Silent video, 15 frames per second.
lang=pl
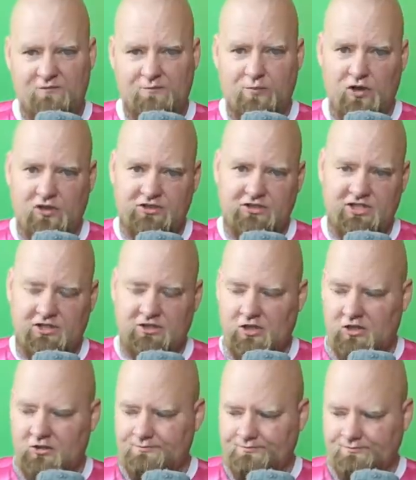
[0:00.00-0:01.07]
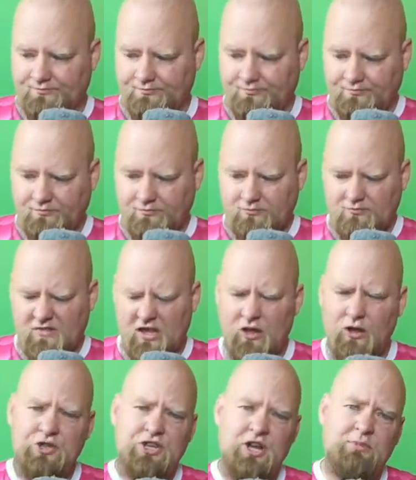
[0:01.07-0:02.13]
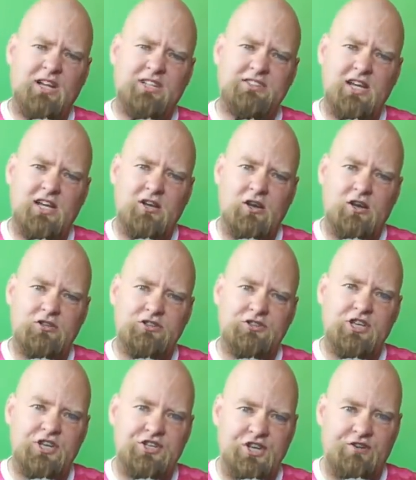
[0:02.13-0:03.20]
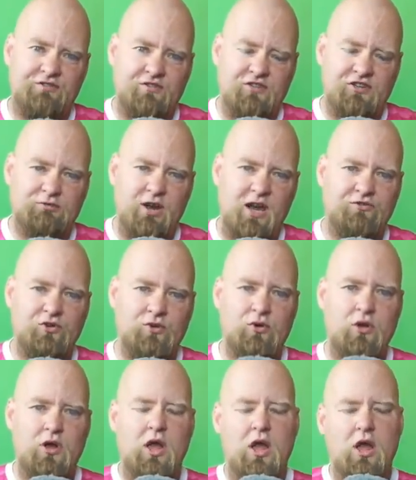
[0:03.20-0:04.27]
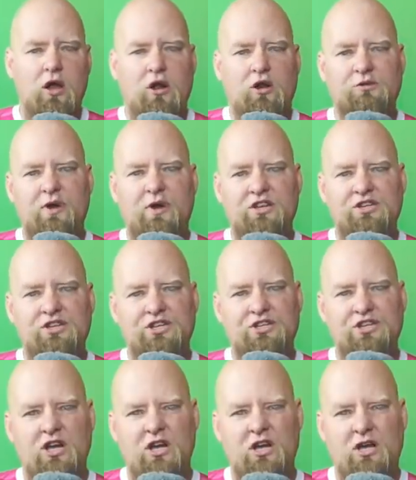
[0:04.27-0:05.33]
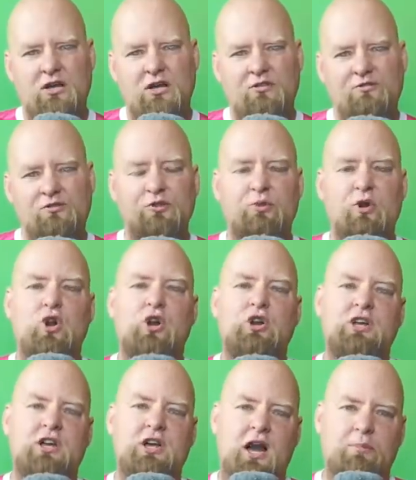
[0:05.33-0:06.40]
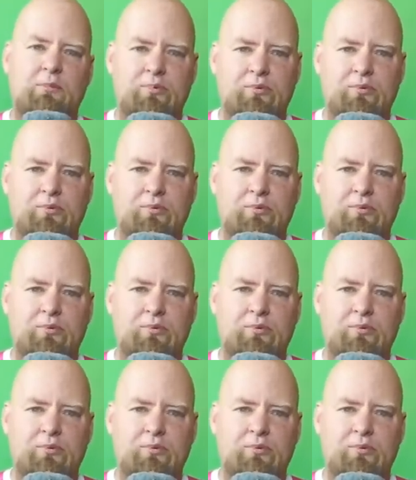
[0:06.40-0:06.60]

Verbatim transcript: Polsce, to 18 stycznia we Wrocławiu odbędzie się Football Holy Cup.